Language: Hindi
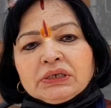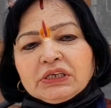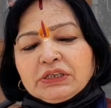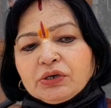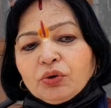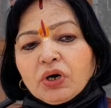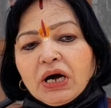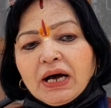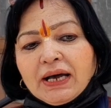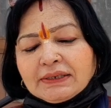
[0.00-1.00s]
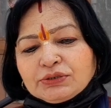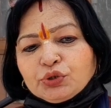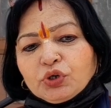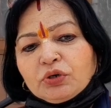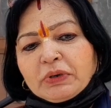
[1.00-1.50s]
कि देखो आज
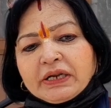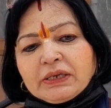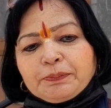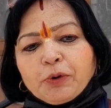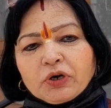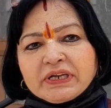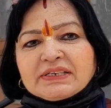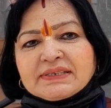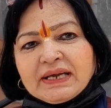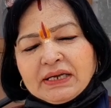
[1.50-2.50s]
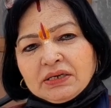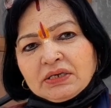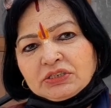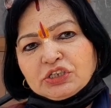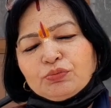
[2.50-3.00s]
जो हमारी पॉलिटिक्स है
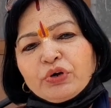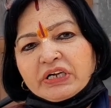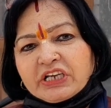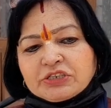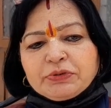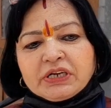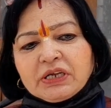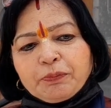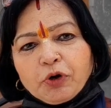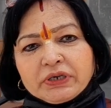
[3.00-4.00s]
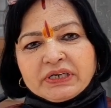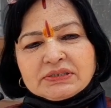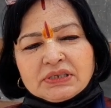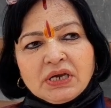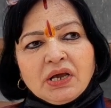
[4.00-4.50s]
जम्मू एंड कश्मीर की
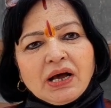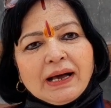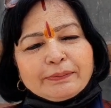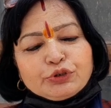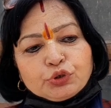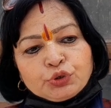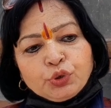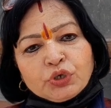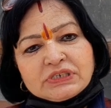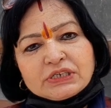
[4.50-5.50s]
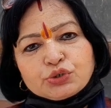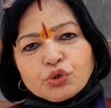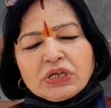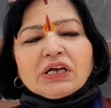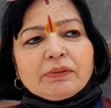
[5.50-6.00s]
पॉलिटिक्स आप जो दो
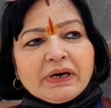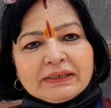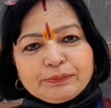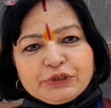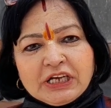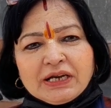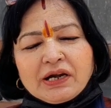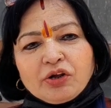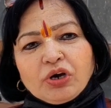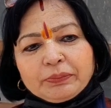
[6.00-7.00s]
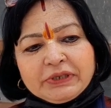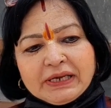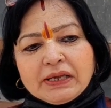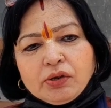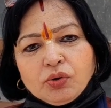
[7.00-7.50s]
के बाद आप झेल रहे हो आप
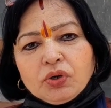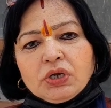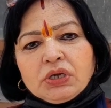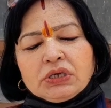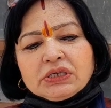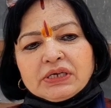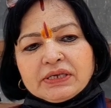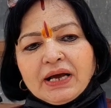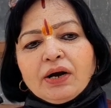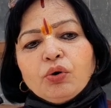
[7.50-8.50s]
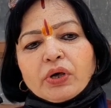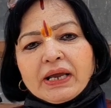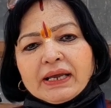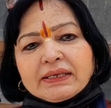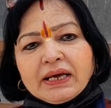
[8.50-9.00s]
देख रहे हो कि क्या हो
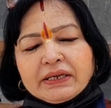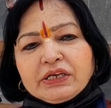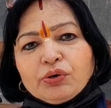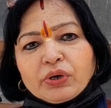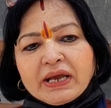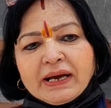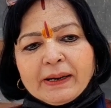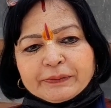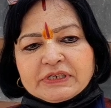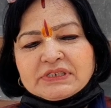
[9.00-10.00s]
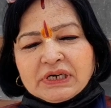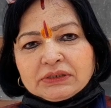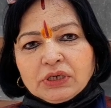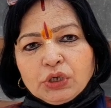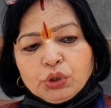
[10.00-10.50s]
रहा है क्या नहीं हो रहा है आपके
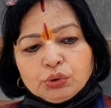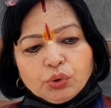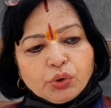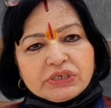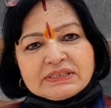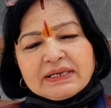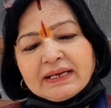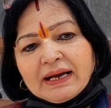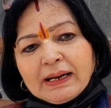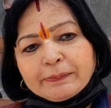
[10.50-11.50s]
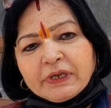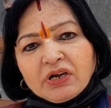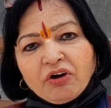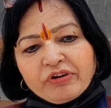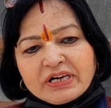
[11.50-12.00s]
साथ तो इसलिए
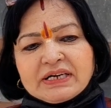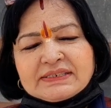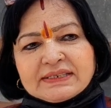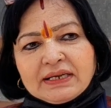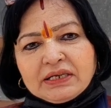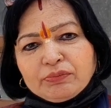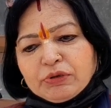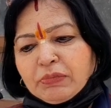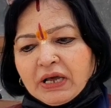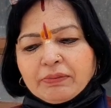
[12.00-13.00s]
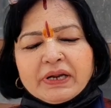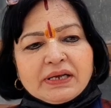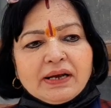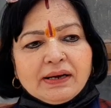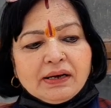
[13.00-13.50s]
आपकी अवेयरनेस के लिए मैं बार बार
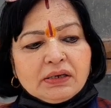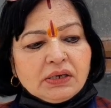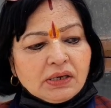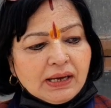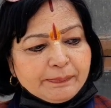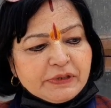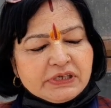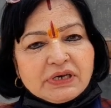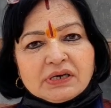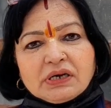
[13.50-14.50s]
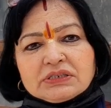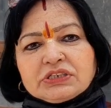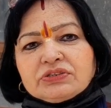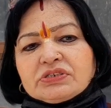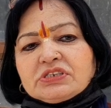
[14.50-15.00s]
यहाँ अपनी यहाँ
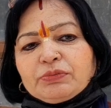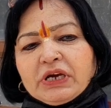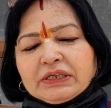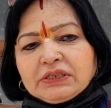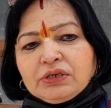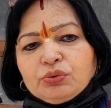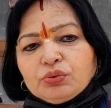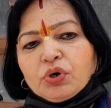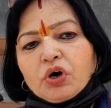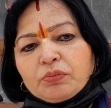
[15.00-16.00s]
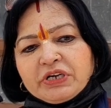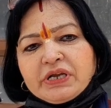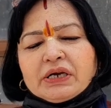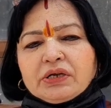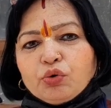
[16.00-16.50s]
कॉन्स्टिट्यूंसी में आती हूँ और
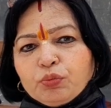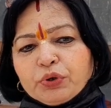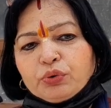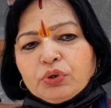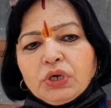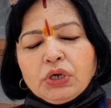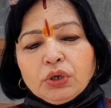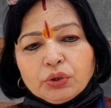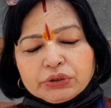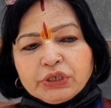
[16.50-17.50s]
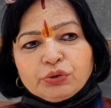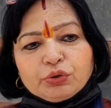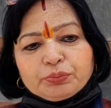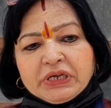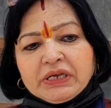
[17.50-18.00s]
मीडिया के रूबरू होती
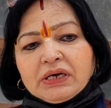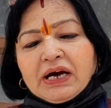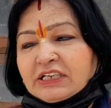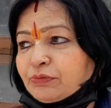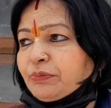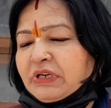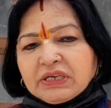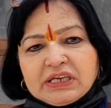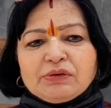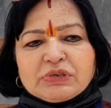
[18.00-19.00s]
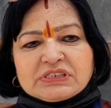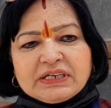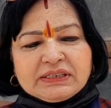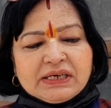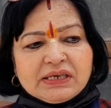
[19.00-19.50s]
हूँ मैं आज भी मैंने कई
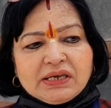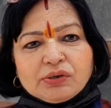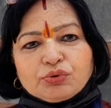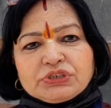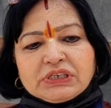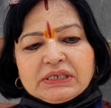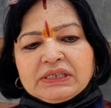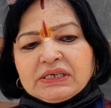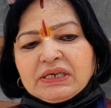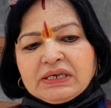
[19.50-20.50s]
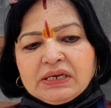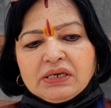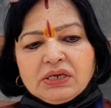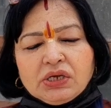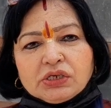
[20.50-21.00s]
मसले देखे हैं कुछ जगह देखी हैं
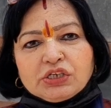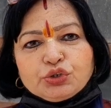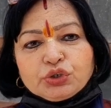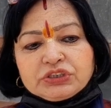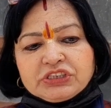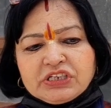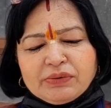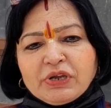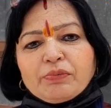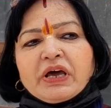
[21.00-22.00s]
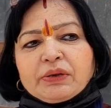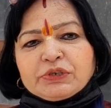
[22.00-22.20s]
कि जो जितने भी हमारे